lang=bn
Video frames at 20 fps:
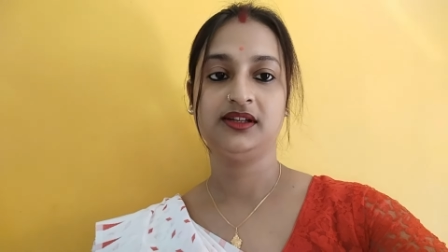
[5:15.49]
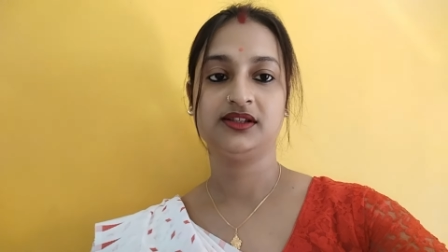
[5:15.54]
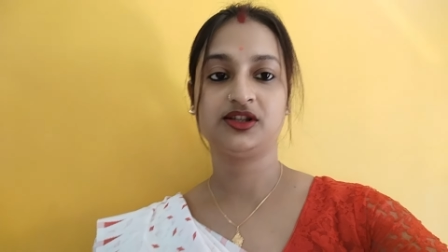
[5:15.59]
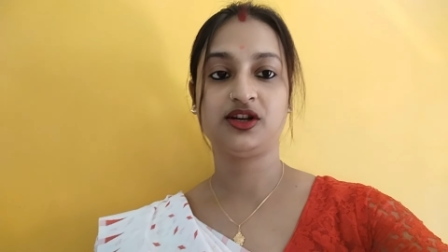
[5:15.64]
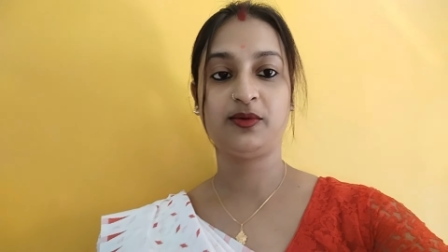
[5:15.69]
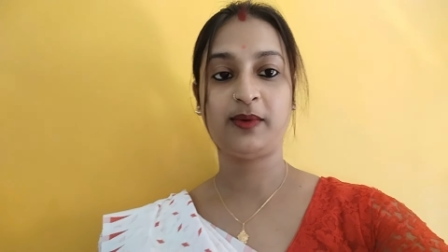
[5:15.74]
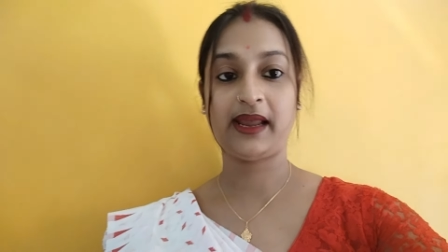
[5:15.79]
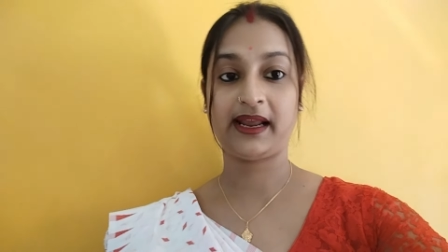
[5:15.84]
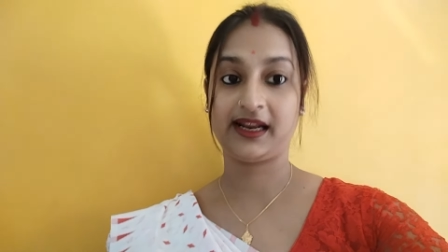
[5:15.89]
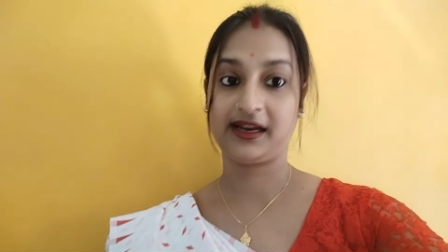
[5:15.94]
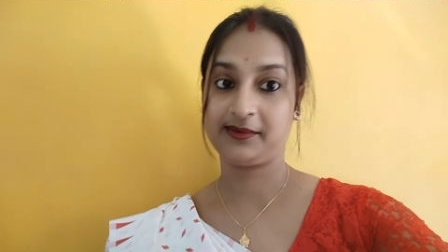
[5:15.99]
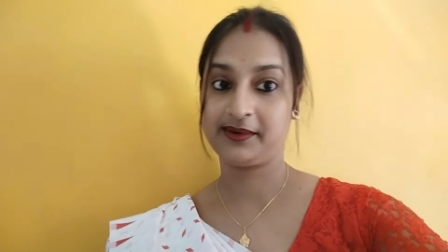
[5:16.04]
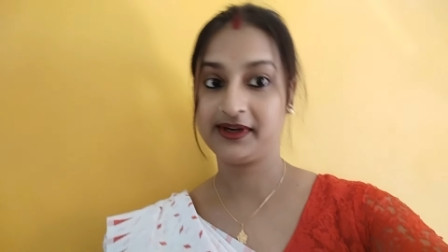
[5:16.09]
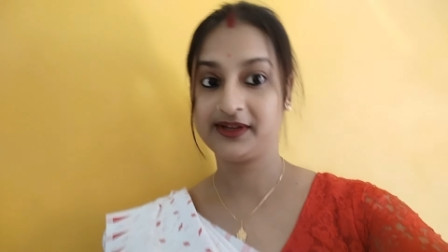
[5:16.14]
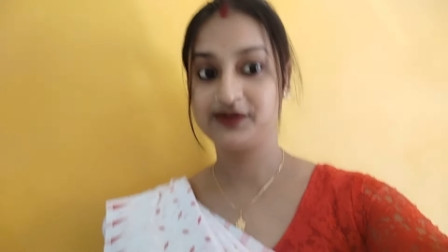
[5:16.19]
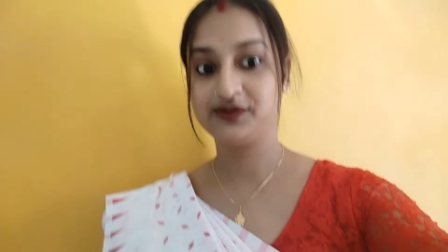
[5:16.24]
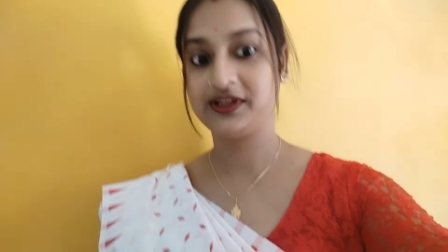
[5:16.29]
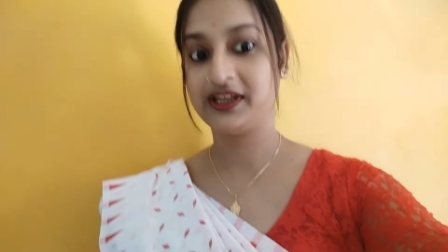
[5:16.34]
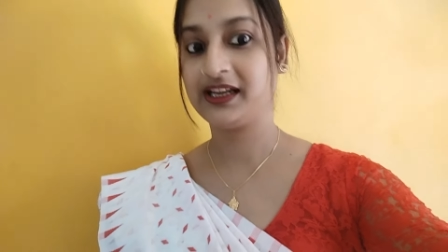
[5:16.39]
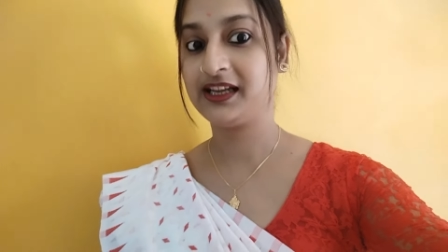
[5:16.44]
চলো ব্যাগটা মানে
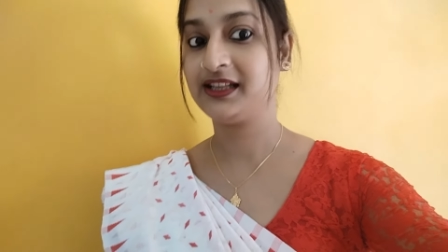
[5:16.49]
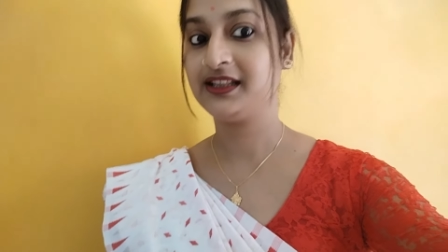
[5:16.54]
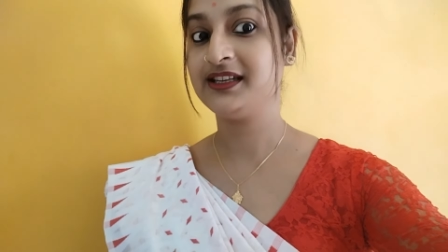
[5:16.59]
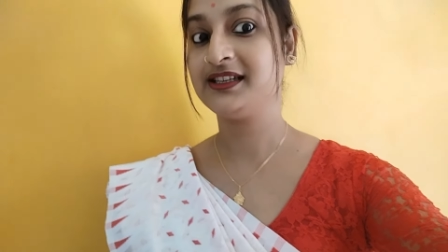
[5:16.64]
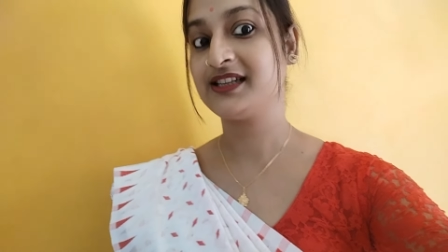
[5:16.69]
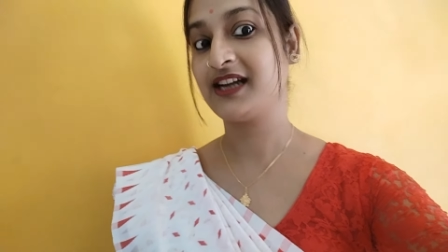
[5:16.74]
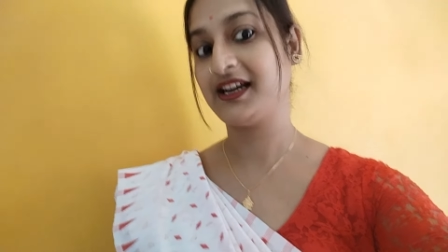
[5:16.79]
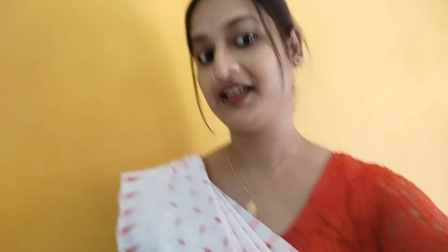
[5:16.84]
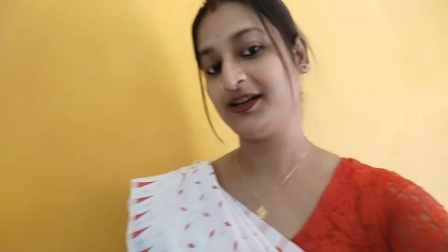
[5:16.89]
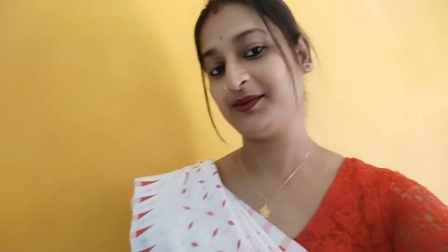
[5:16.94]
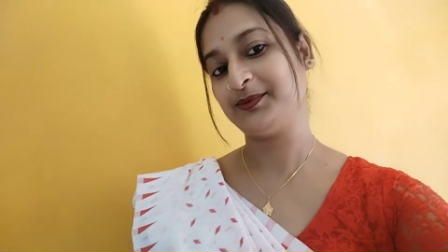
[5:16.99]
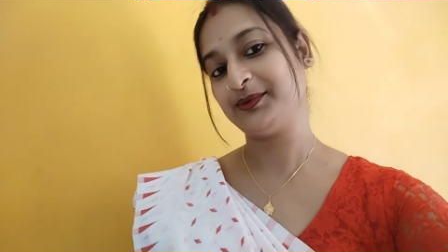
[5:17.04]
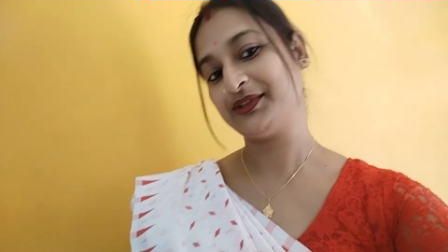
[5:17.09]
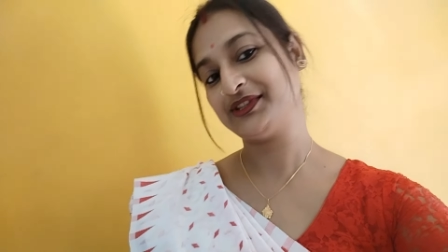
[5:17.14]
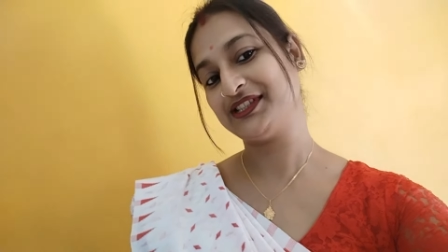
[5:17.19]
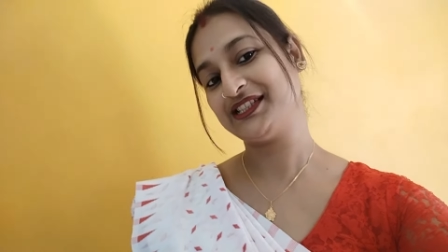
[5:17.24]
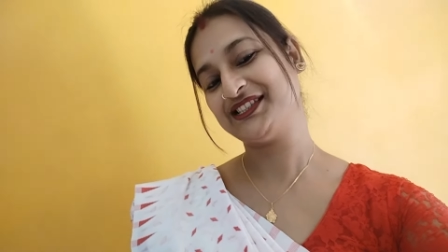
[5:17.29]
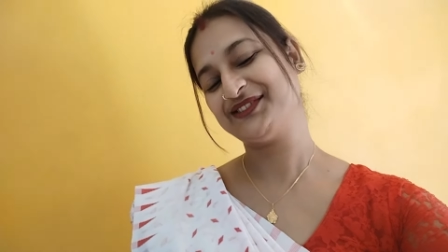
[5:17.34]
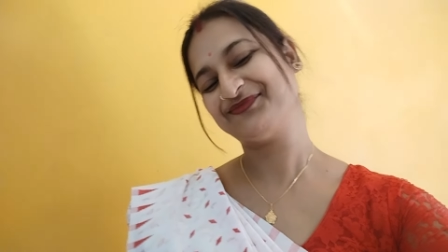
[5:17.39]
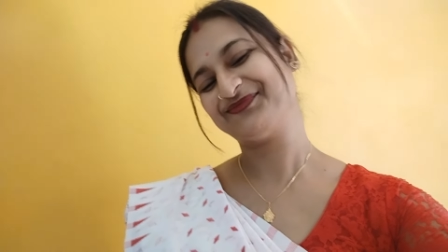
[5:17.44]
একটু দেখিয়ে দিই শাড়িটা
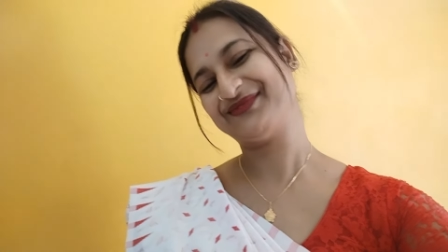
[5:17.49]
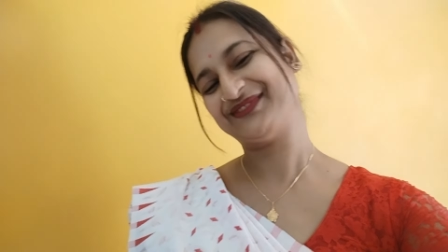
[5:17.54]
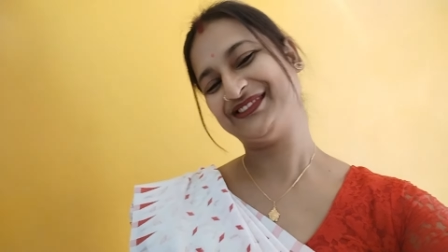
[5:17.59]
পরেছি